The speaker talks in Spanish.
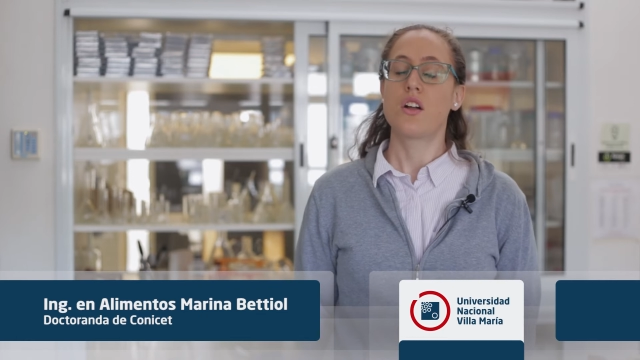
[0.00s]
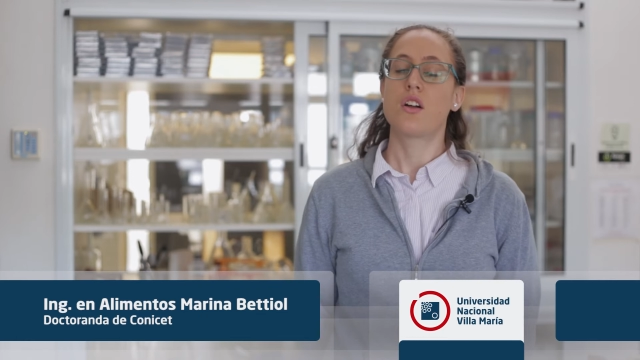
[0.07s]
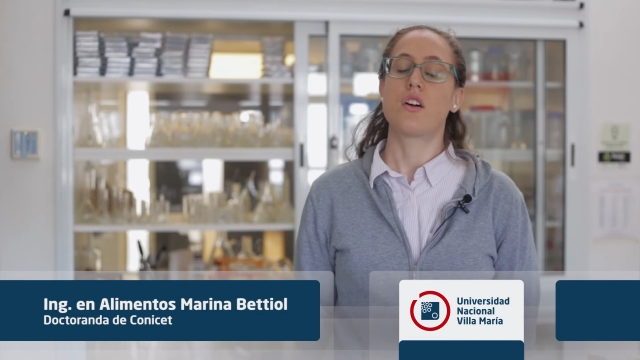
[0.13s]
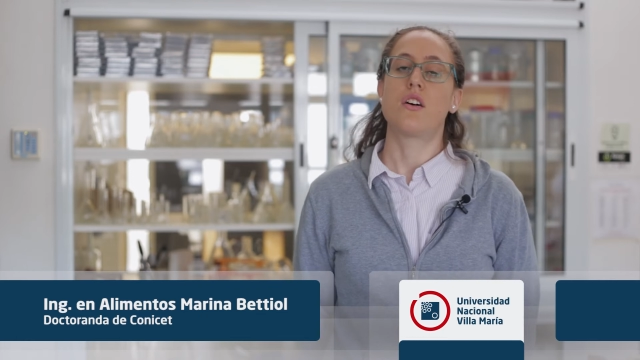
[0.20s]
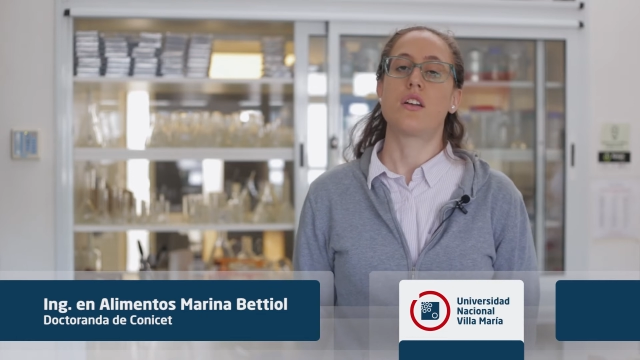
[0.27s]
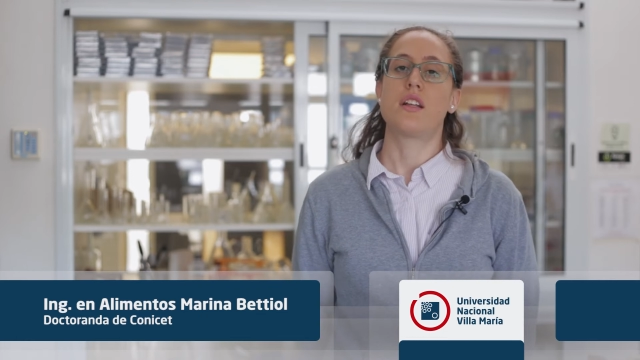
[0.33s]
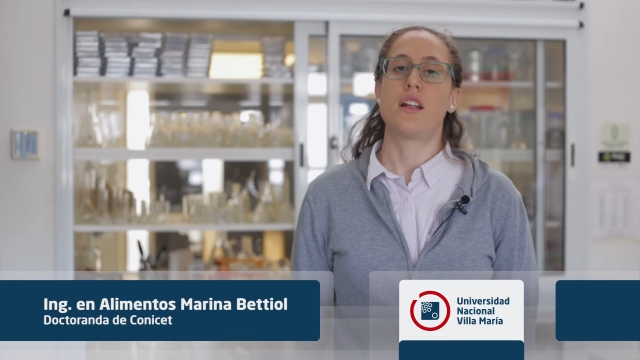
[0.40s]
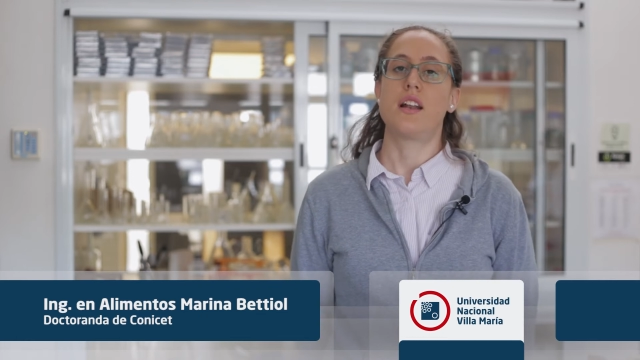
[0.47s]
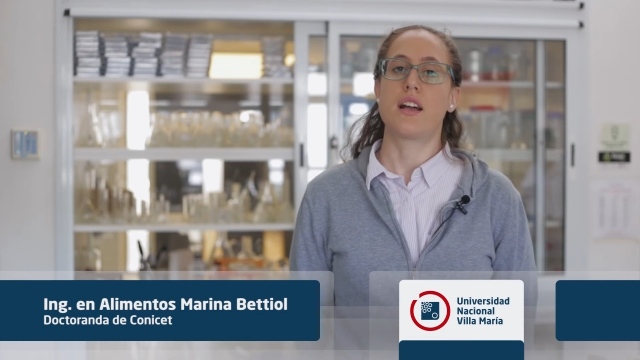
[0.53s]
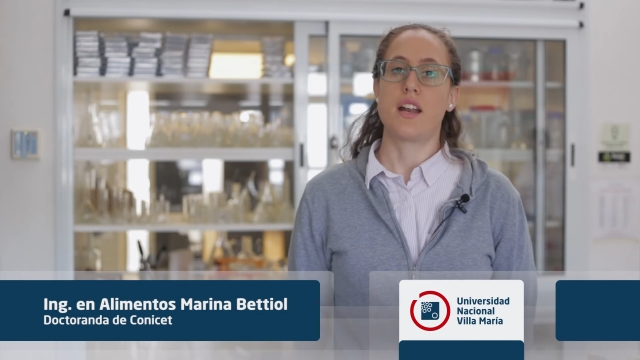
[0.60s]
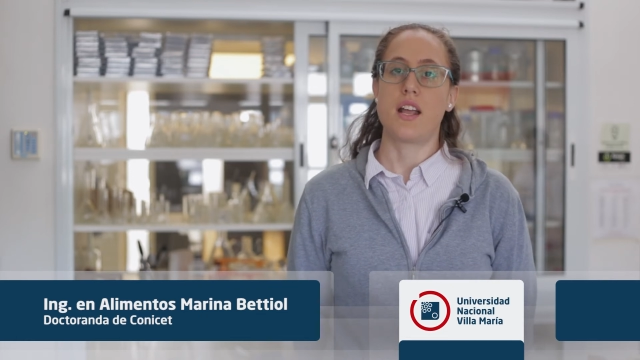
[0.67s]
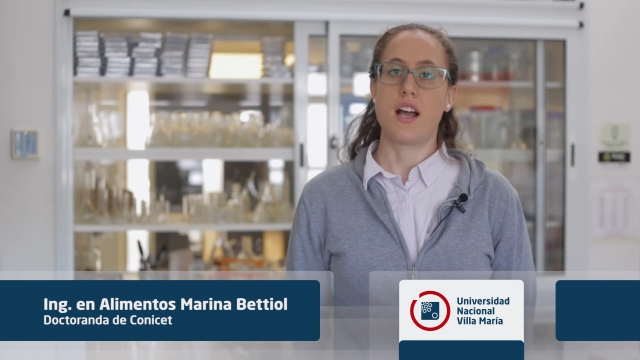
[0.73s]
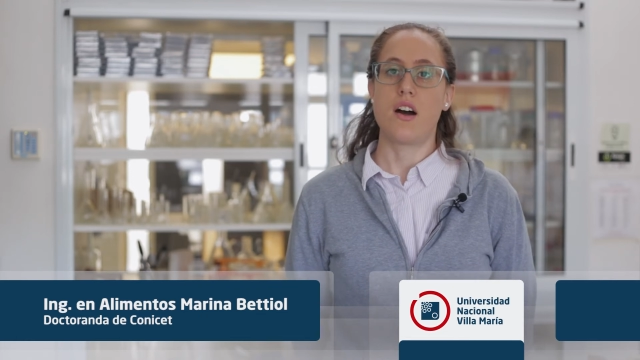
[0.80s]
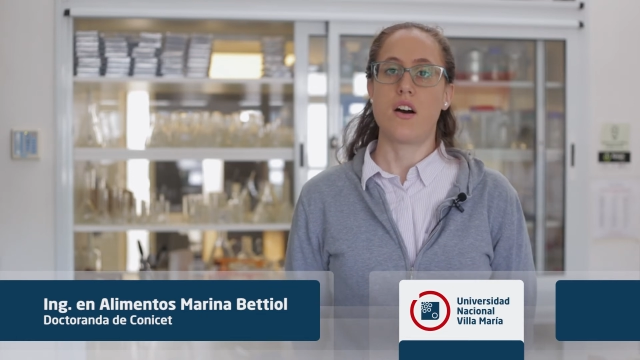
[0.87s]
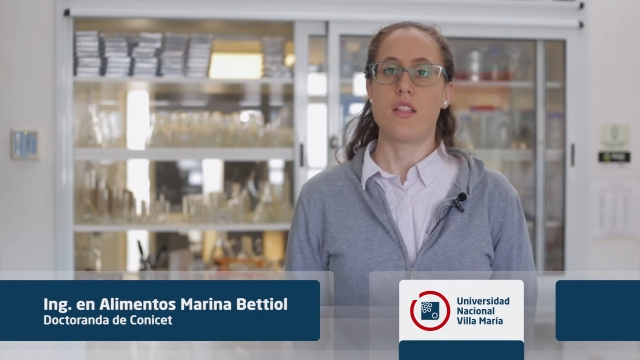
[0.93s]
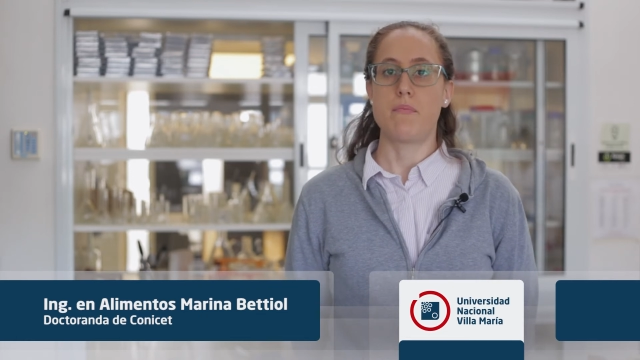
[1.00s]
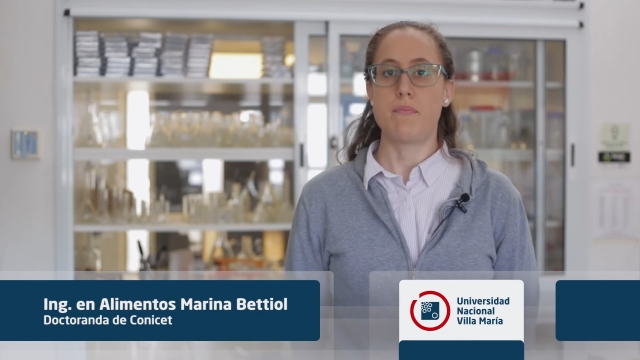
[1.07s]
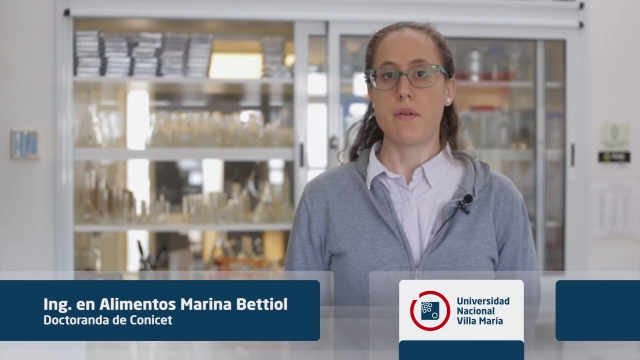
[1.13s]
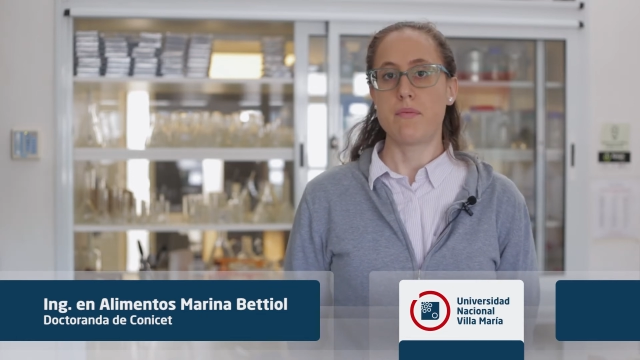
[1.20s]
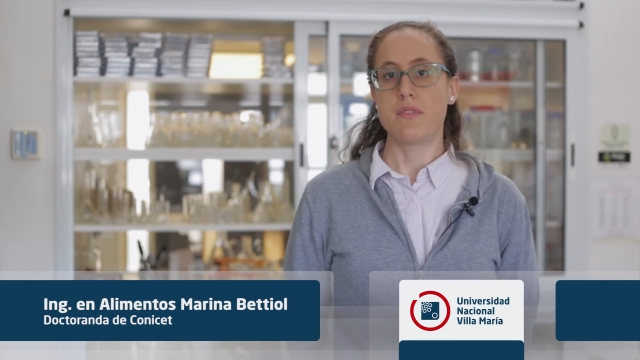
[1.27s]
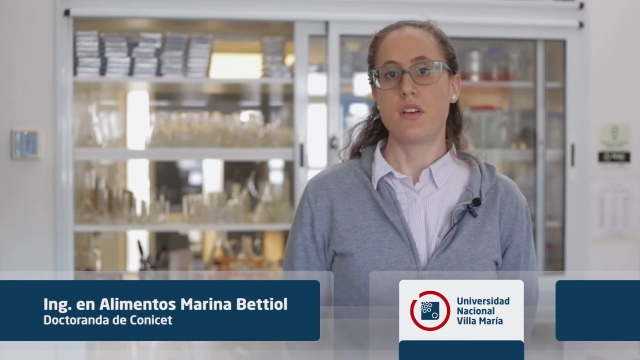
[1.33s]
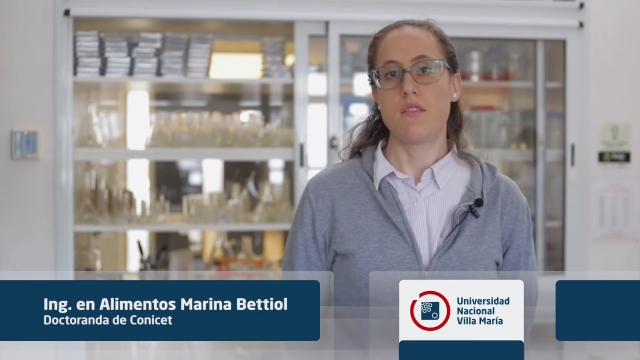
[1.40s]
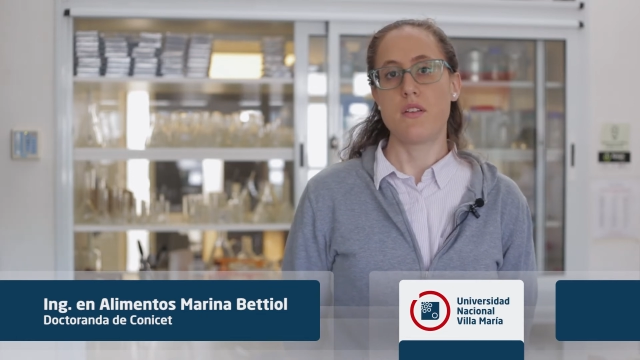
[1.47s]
con el agregado de péptidos